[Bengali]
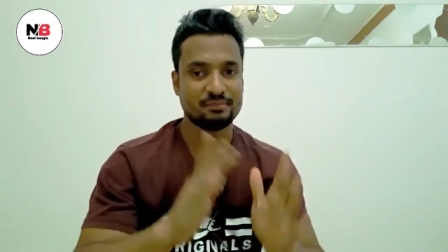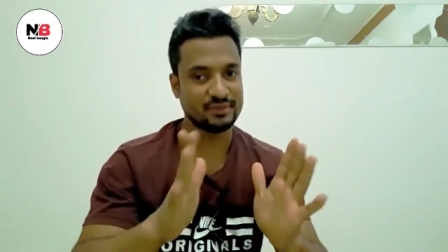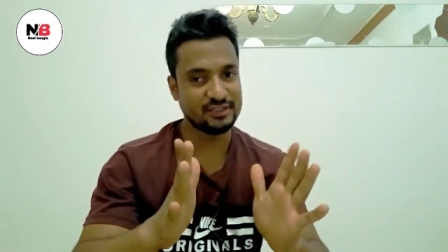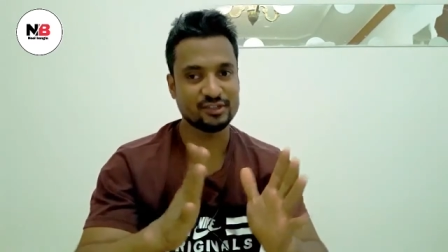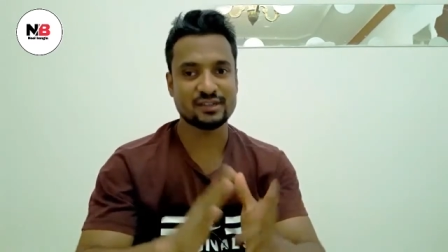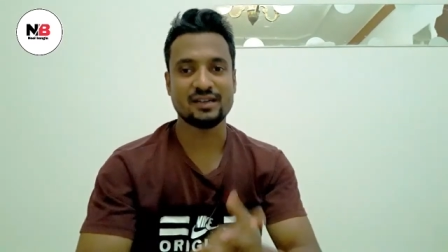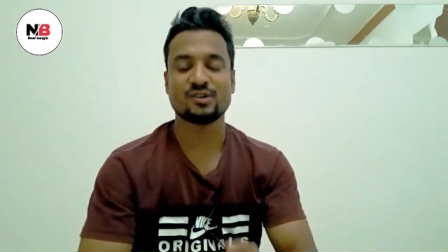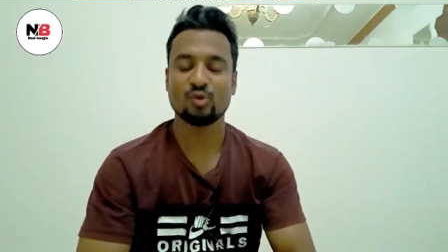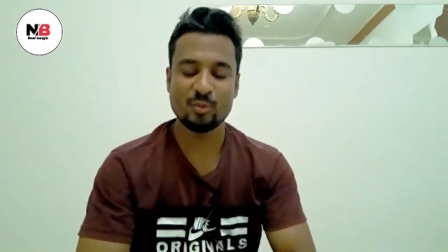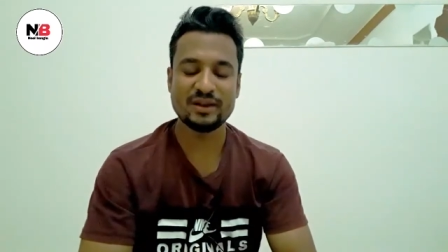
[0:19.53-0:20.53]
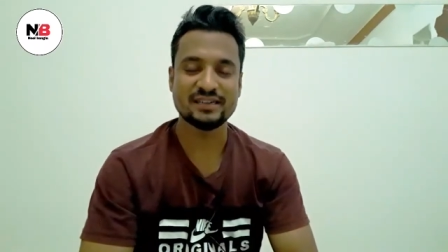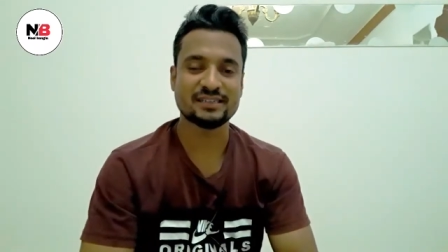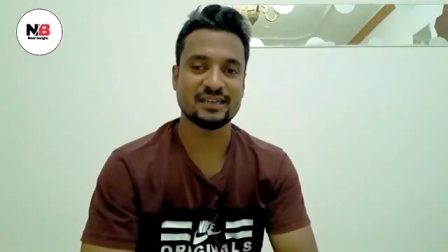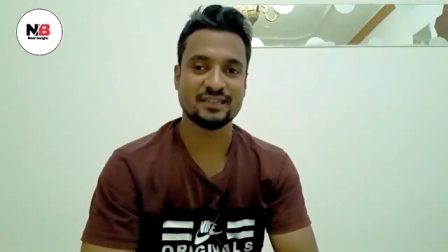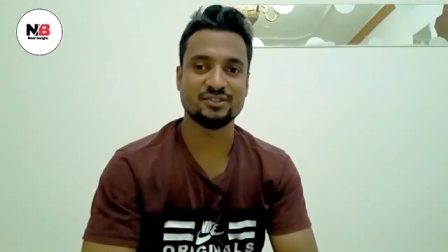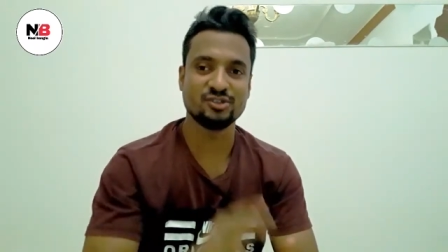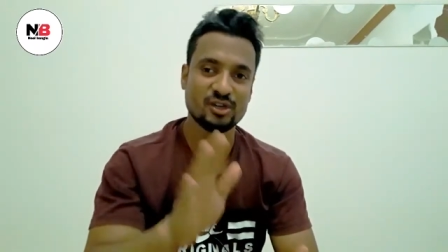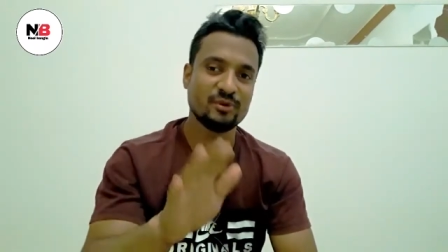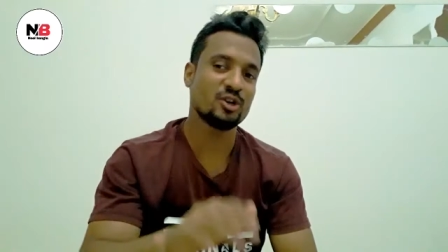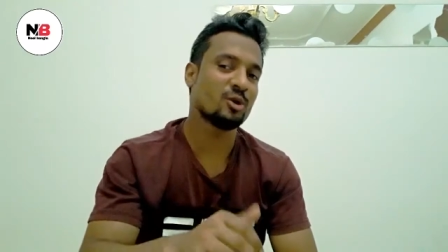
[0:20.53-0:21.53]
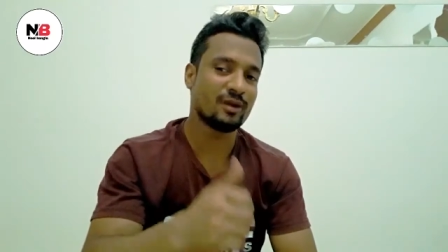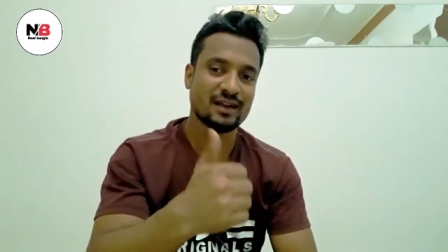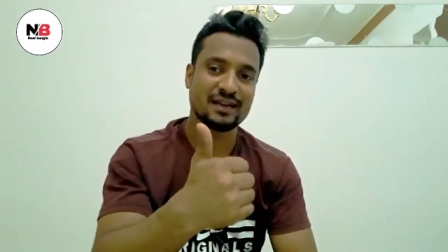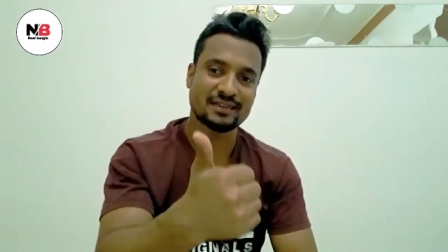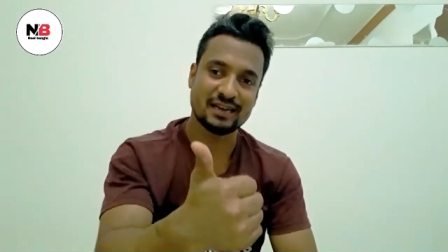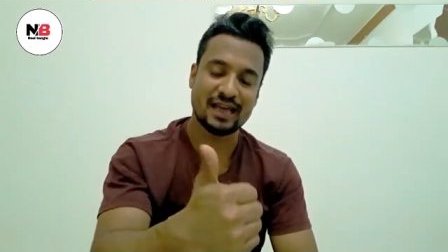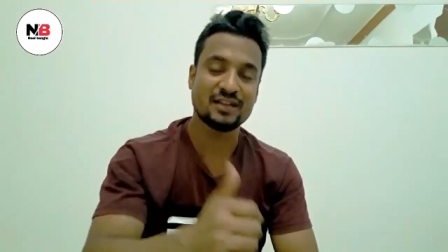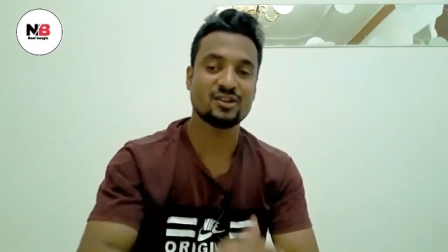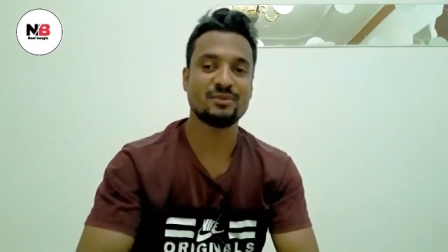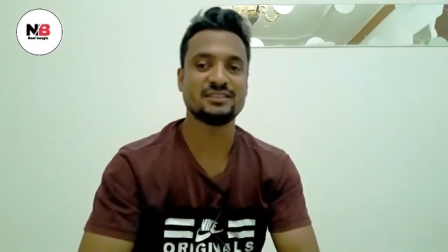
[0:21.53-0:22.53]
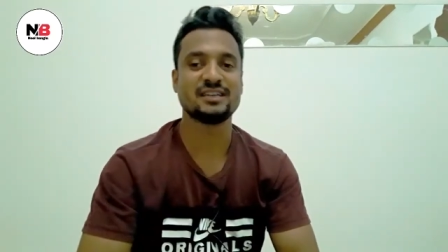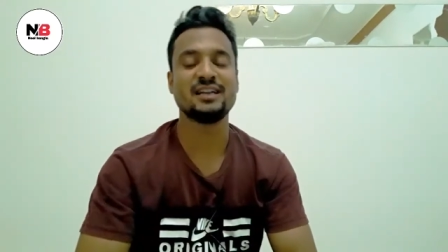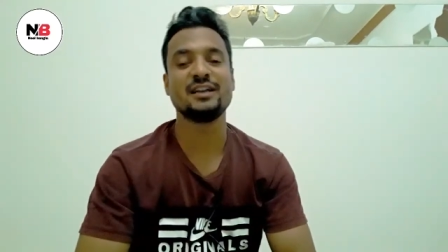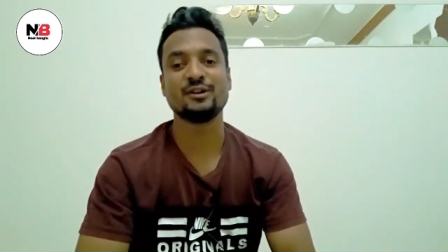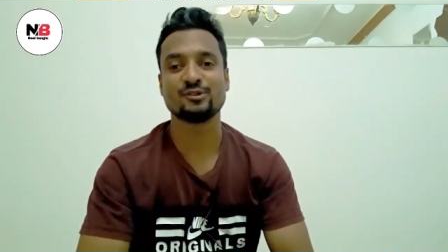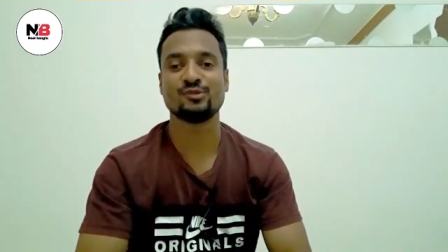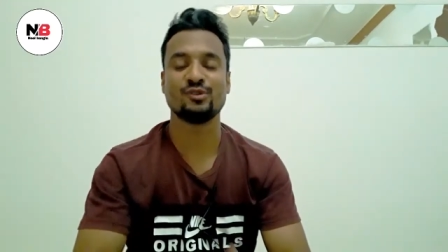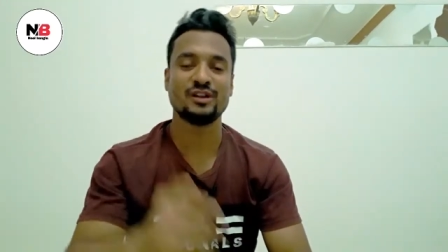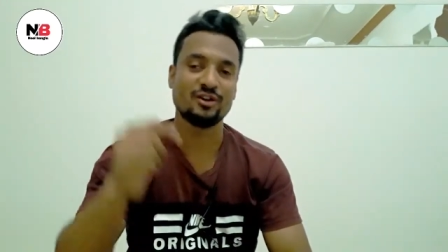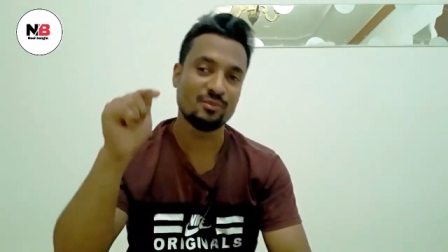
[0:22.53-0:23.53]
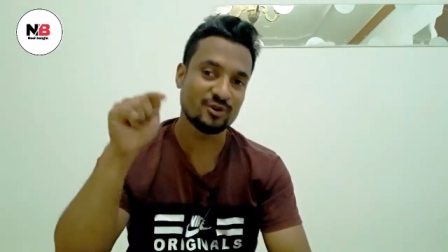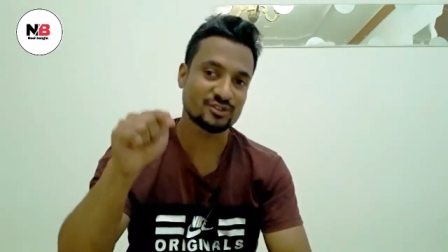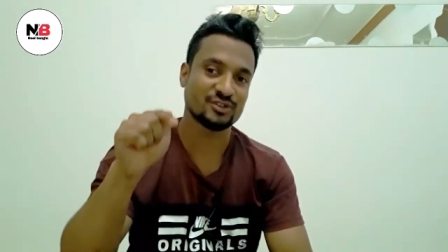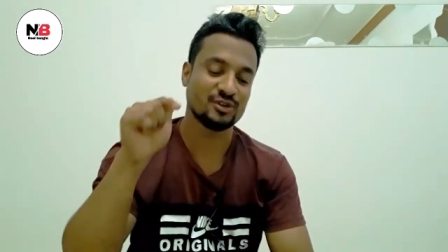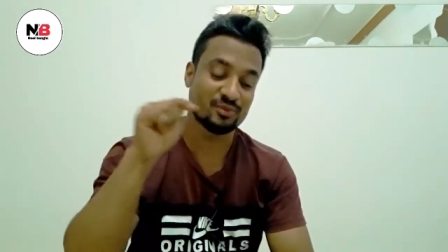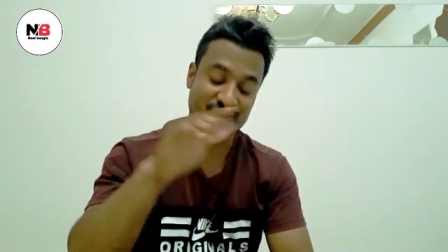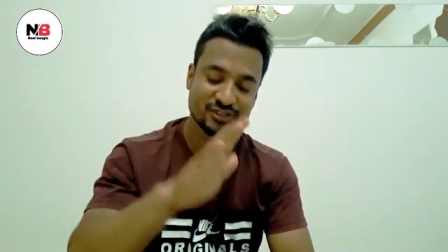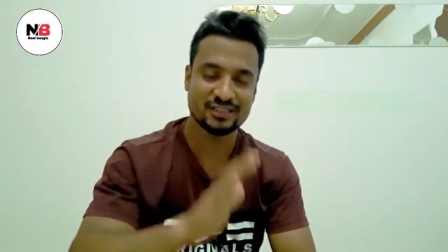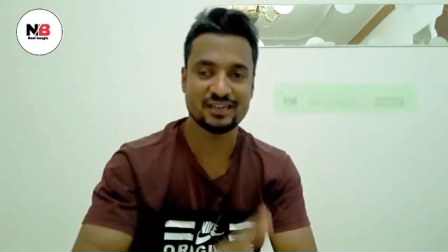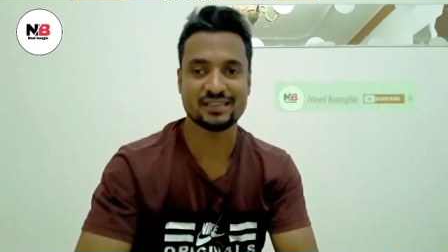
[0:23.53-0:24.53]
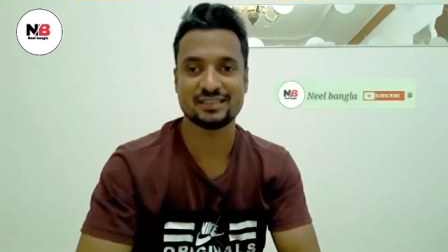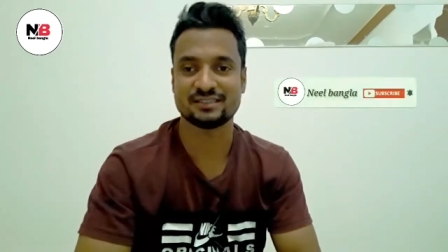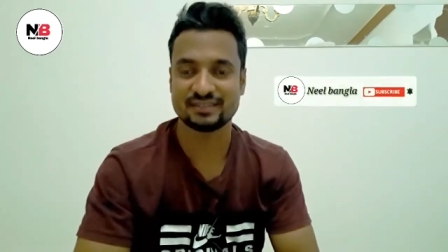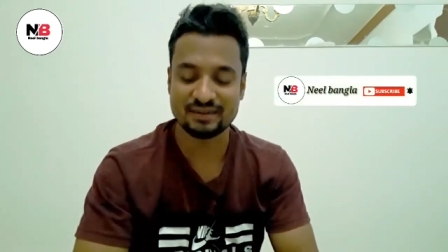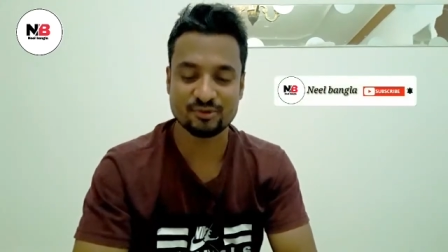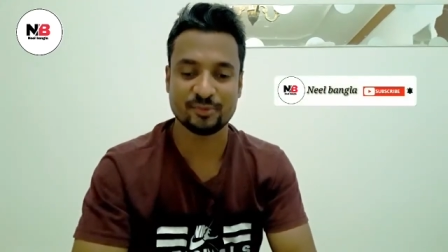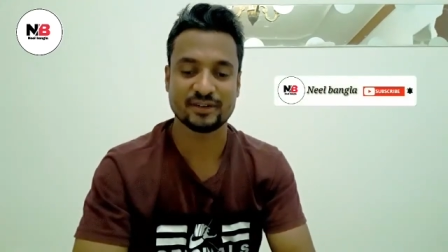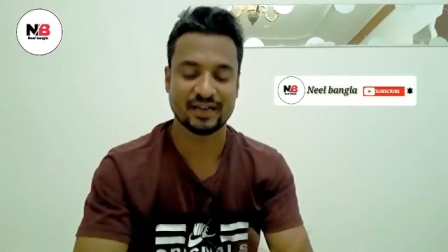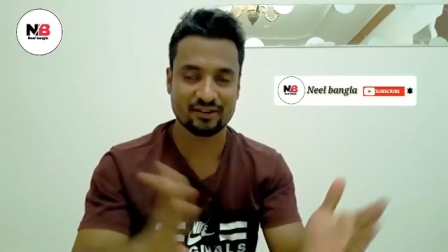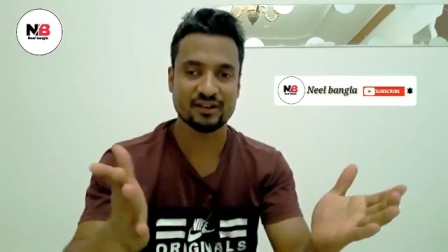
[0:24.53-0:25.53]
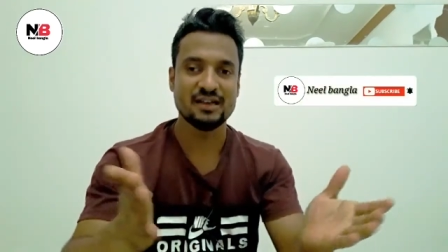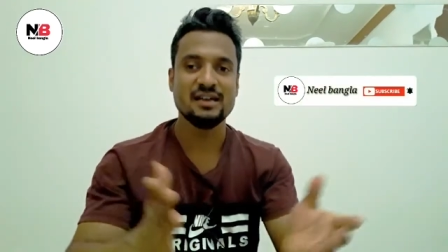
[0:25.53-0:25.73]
ভিডিওটা খুবই ইন্টারেস্ট যদিও ভিডিওটা ভালো লাগে একটা লাইক করবেন চ্যানেলে নতুন হলে অবশ্যই অবশ্যই চ্যানেলটাকে সাবস্ক্রাইব করবেন কারণ